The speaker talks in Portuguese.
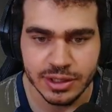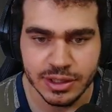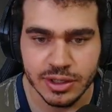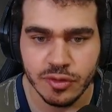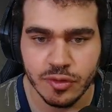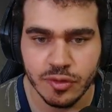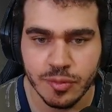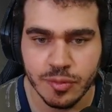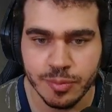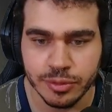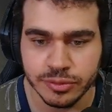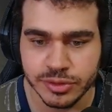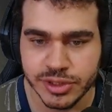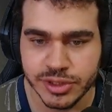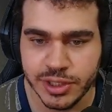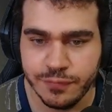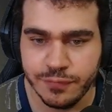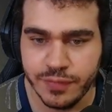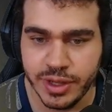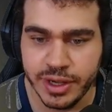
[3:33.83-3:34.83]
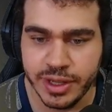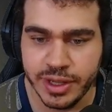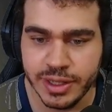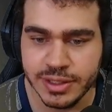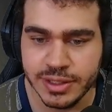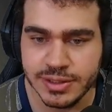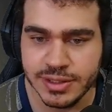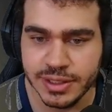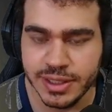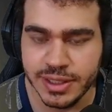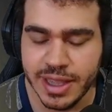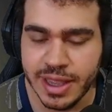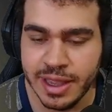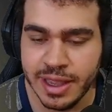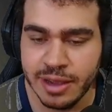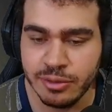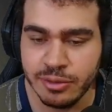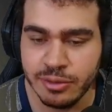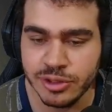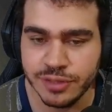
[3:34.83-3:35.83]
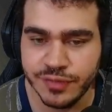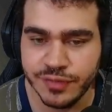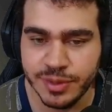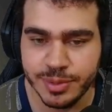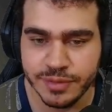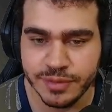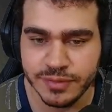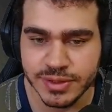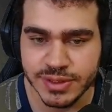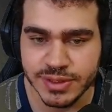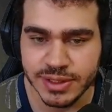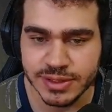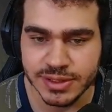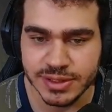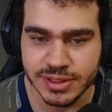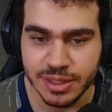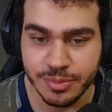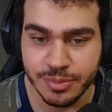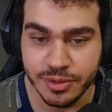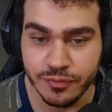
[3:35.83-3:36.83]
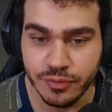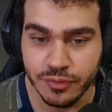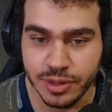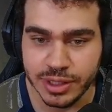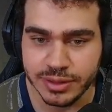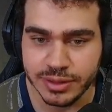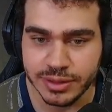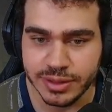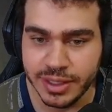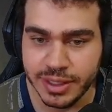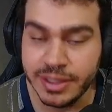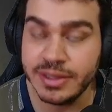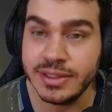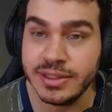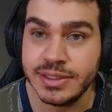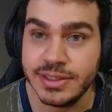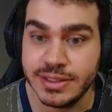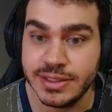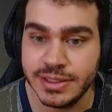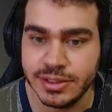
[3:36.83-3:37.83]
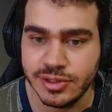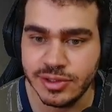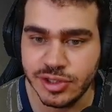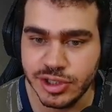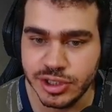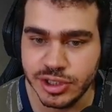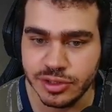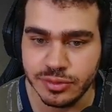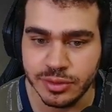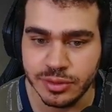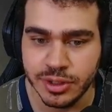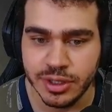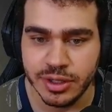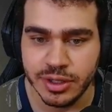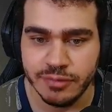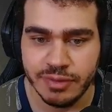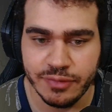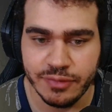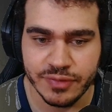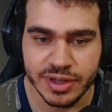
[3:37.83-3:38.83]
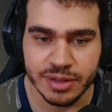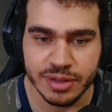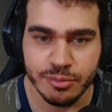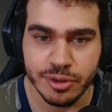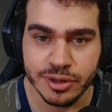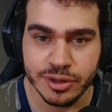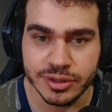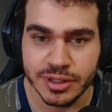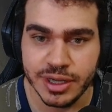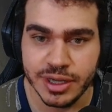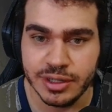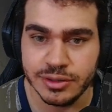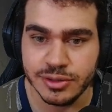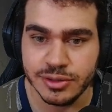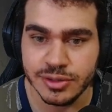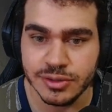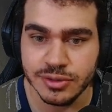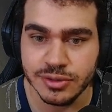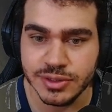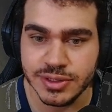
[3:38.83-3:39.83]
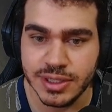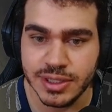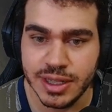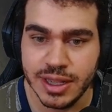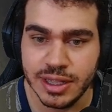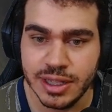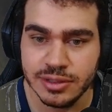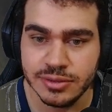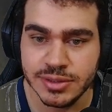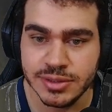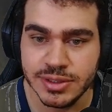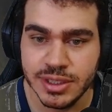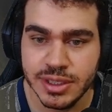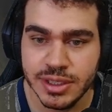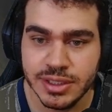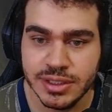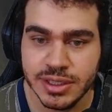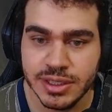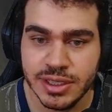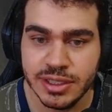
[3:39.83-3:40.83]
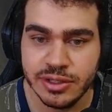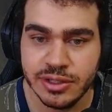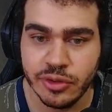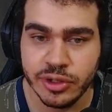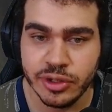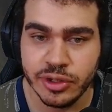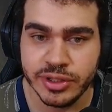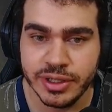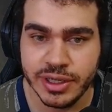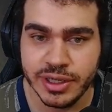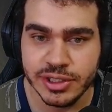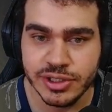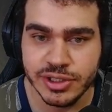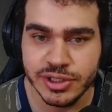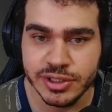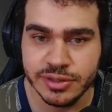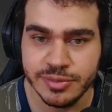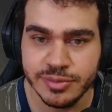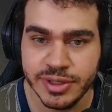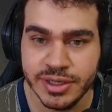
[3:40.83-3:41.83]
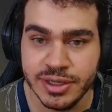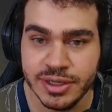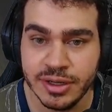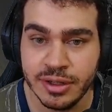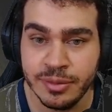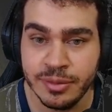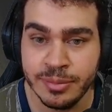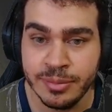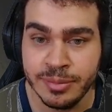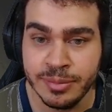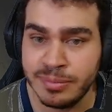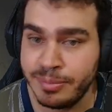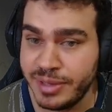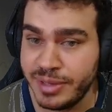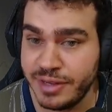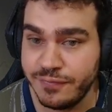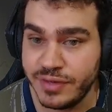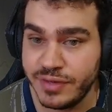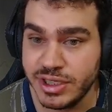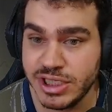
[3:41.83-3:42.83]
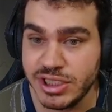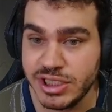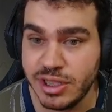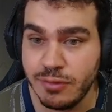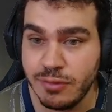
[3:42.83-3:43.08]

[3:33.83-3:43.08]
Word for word: O ponto de referência é onde que eu falei para vocês, que dá para voar até nesse sentido. Vai ficar a mortalha dos dois lados, e aqui tem o altar da chama, e lá para frente tem o